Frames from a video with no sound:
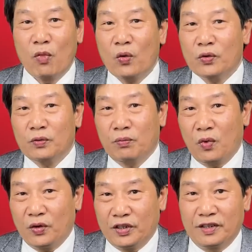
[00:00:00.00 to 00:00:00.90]
một
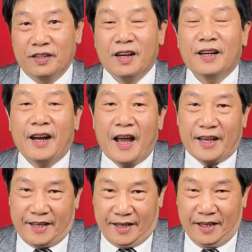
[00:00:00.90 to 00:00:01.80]
một cái sự sơ
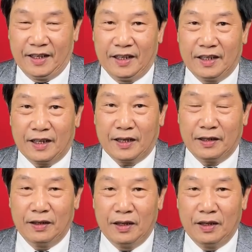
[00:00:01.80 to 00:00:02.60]
khai à,